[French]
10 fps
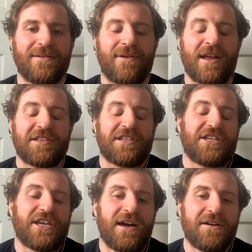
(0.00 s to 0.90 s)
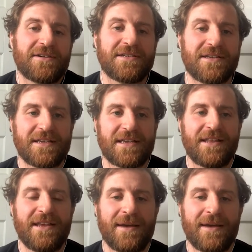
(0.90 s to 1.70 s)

voilà déjà gagner